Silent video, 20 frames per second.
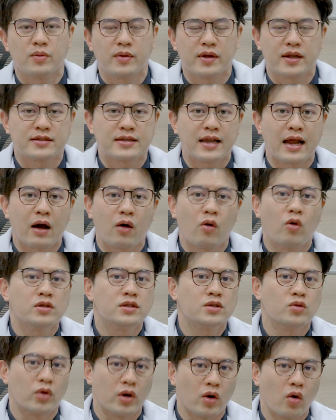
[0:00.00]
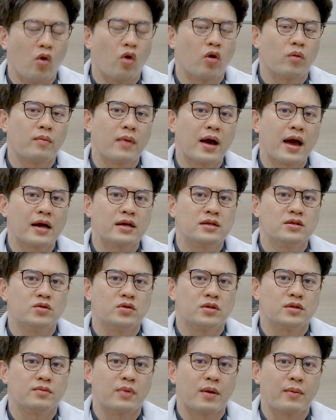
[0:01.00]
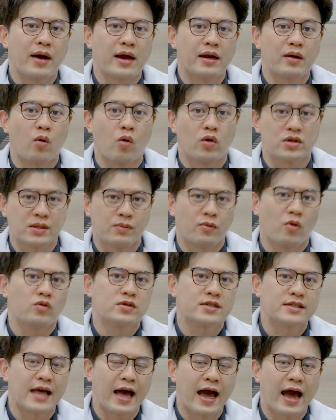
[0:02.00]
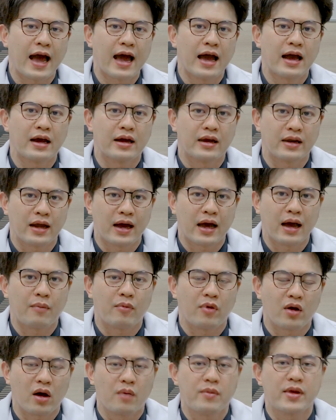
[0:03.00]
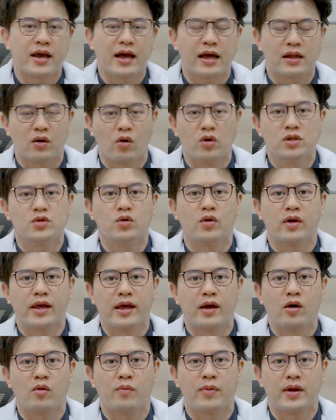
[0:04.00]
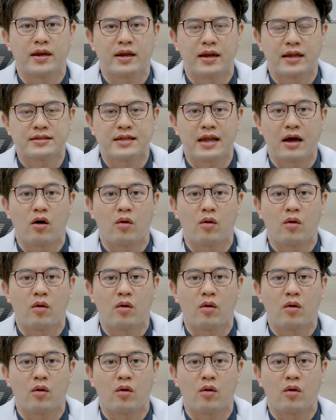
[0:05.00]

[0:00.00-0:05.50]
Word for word: จะเป็นลักษณะคดส่วนอกมากสุดประมาณ60องศานะครับแล้วก็มีการโค้ดส่วงเอวเป็นลักษณะ